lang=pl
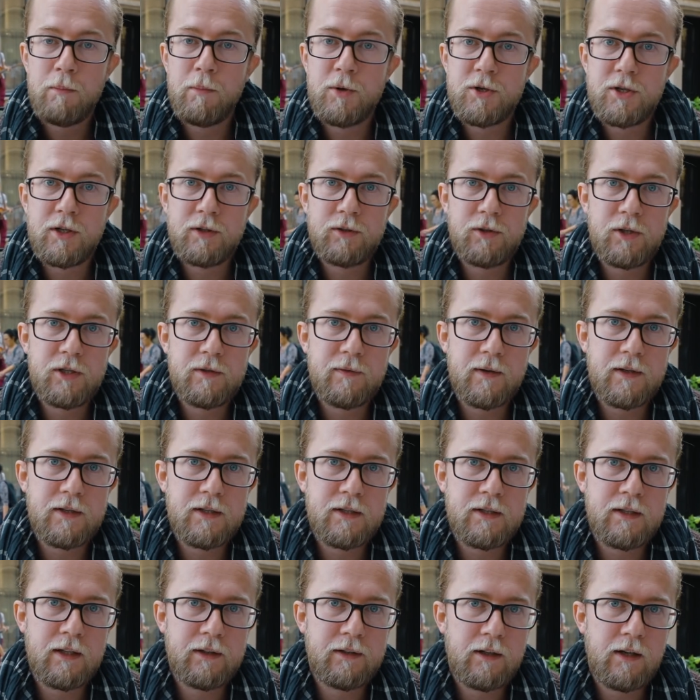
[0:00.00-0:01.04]
Może ktoś z Was
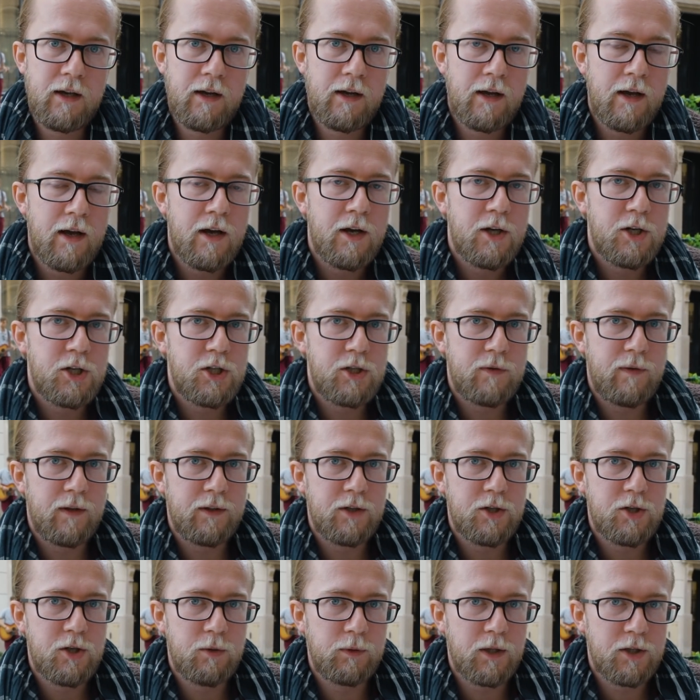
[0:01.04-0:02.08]
jest na tyle
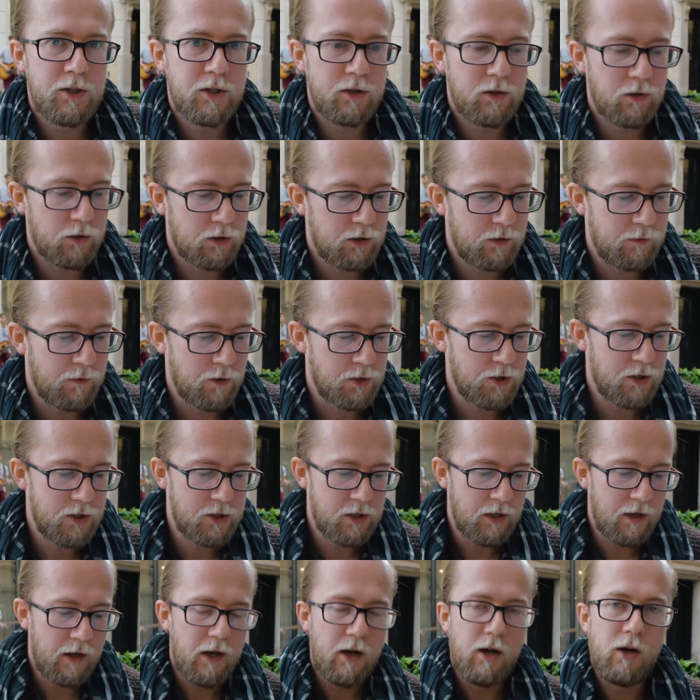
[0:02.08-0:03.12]
szczwany, że uda się to
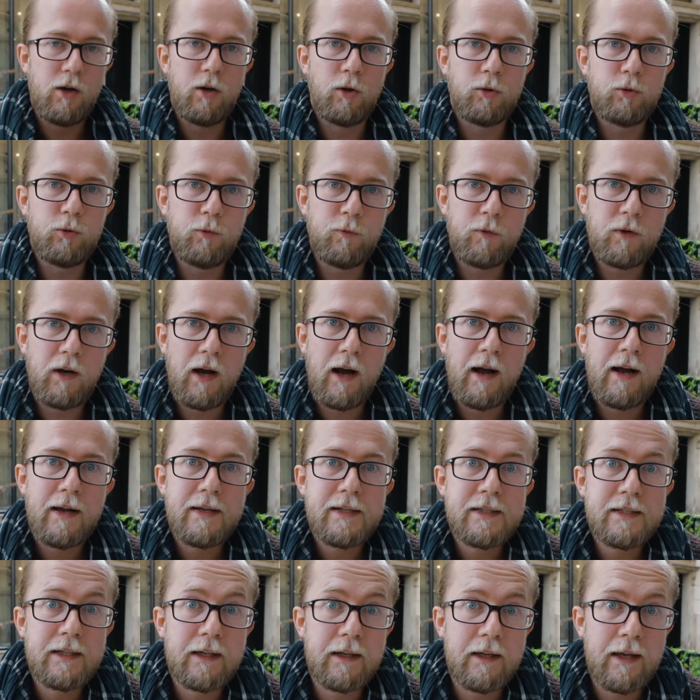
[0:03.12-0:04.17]
odtworzyć. Lodówka
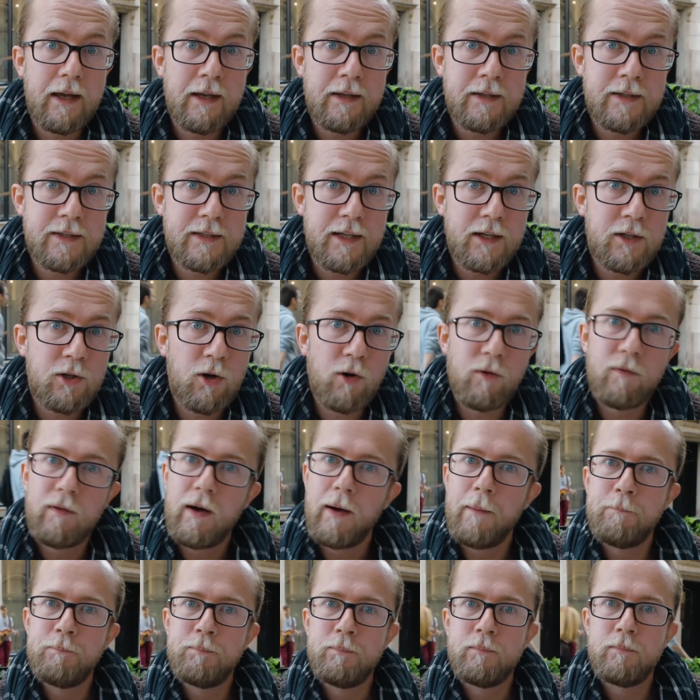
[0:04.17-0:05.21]

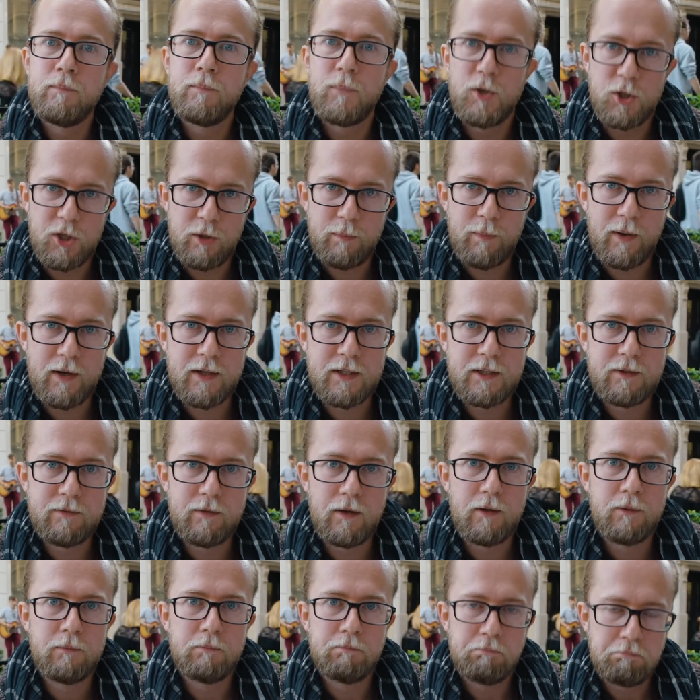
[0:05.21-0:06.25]
skręceniowa, proszę
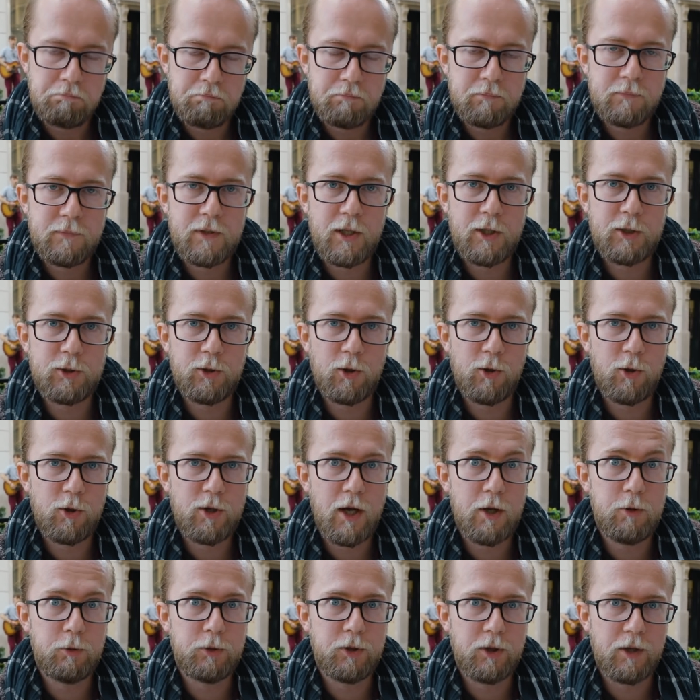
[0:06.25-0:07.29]
Państwa
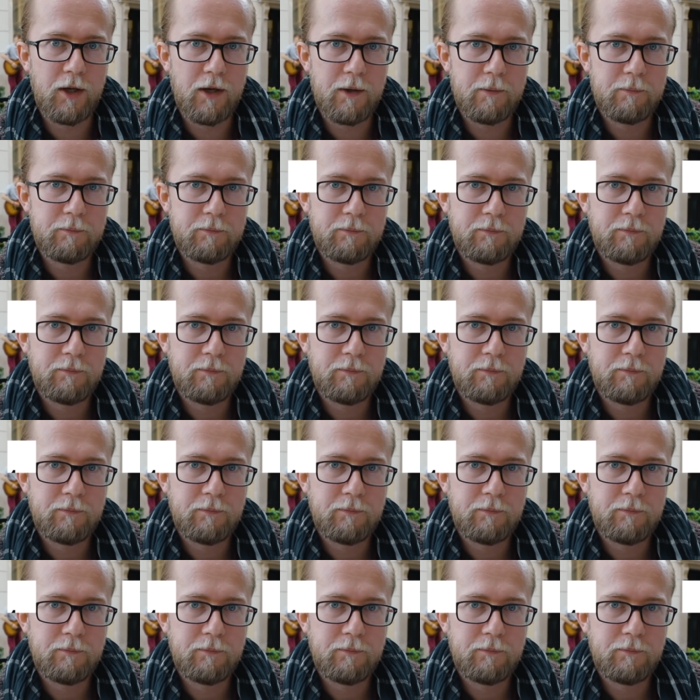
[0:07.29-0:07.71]
technologia jutra.